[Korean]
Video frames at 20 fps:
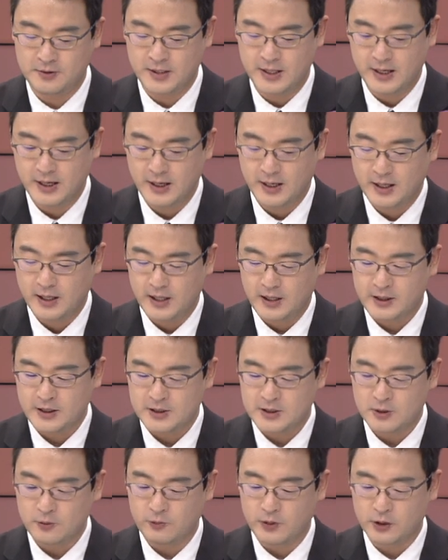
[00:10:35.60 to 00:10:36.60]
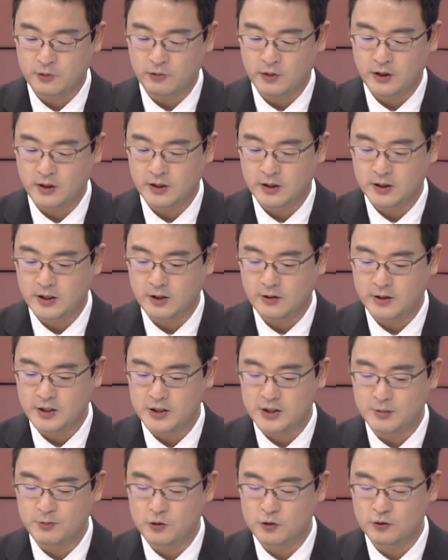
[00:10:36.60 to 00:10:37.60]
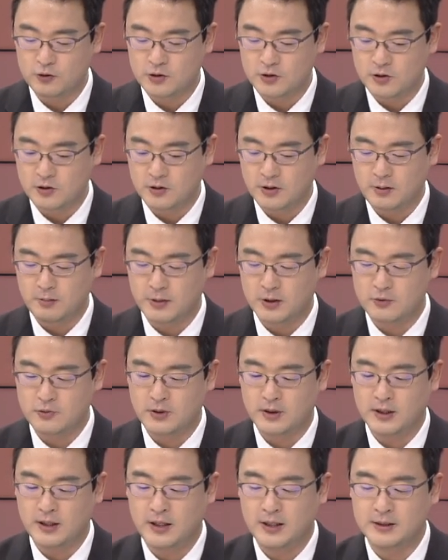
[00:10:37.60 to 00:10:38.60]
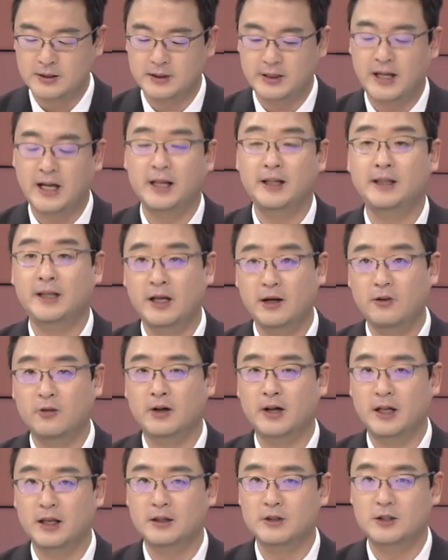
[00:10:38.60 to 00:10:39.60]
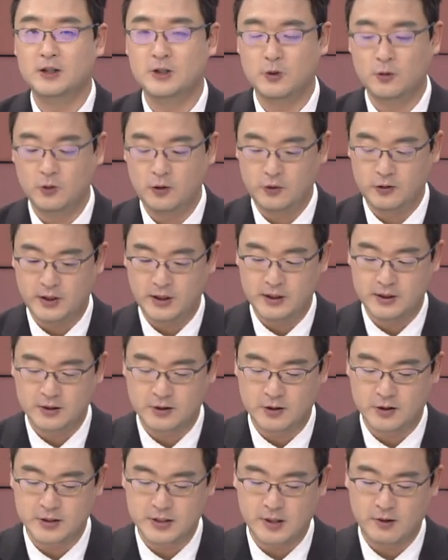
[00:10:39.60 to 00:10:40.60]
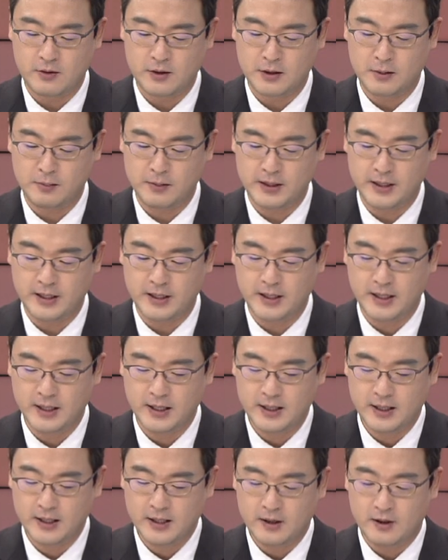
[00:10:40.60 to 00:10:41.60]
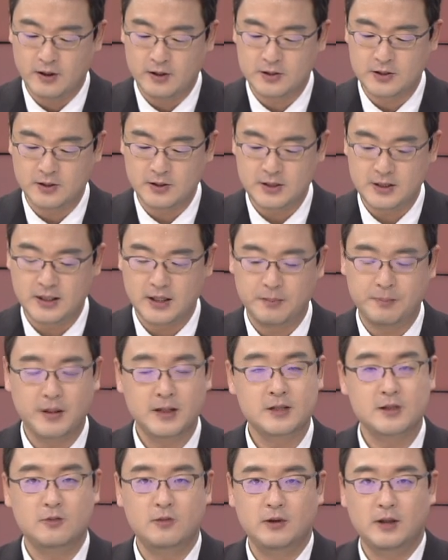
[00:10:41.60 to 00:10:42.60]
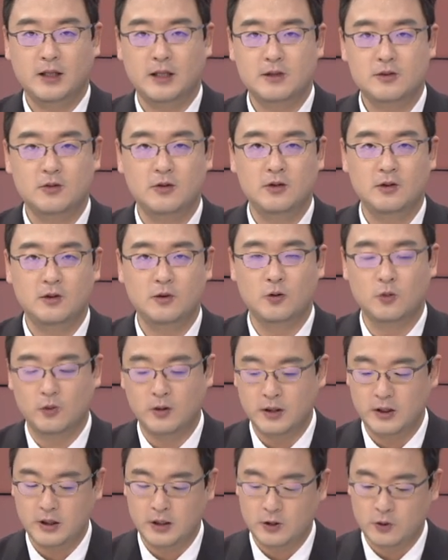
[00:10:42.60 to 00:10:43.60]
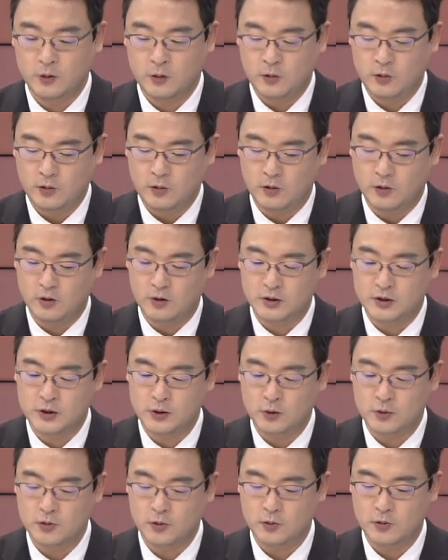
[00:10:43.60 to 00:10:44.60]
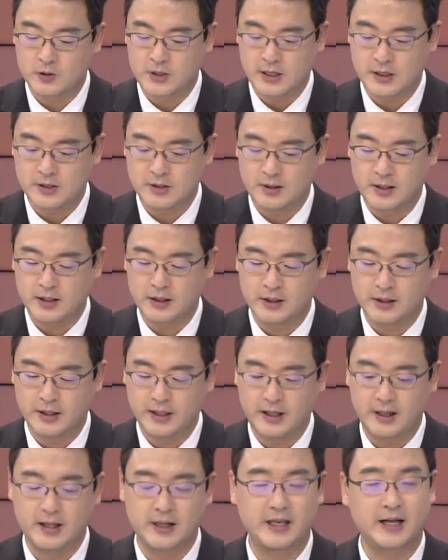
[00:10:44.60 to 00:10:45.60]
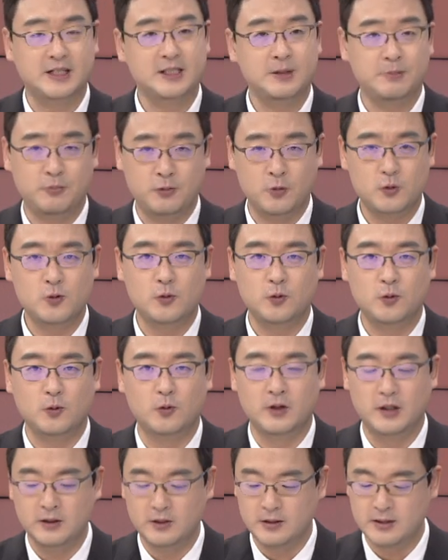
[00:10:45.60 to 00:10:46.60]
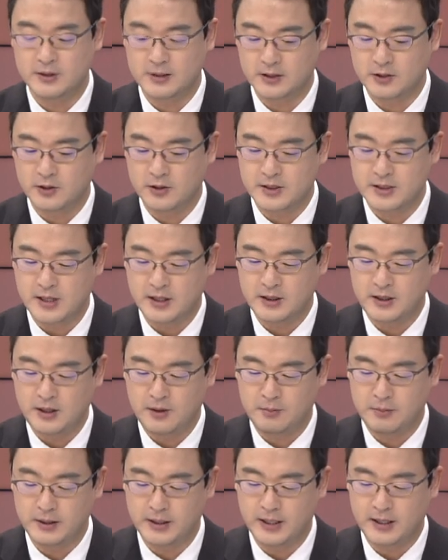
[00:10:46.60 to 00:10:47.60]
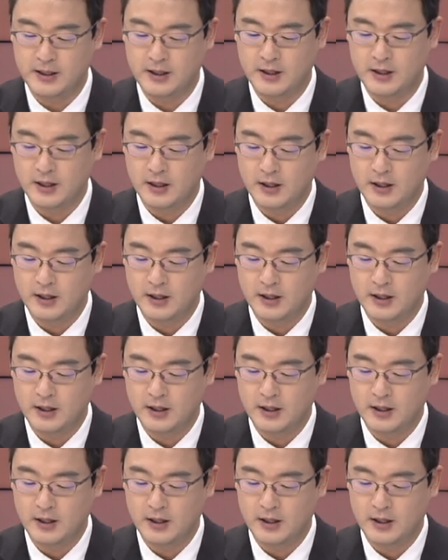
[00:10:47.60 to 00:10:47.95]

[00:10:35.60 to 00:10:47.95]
네. 일단 지금 외국인과 기관의 집중적인 매수세가 근 한 달여간 지속이 된 그런 상황입니다. 증시가 박스권에 갇혀 있는 동안에도 지속적으로 상승을 했는데 약 10% 정도 오른 그런 상태입니다.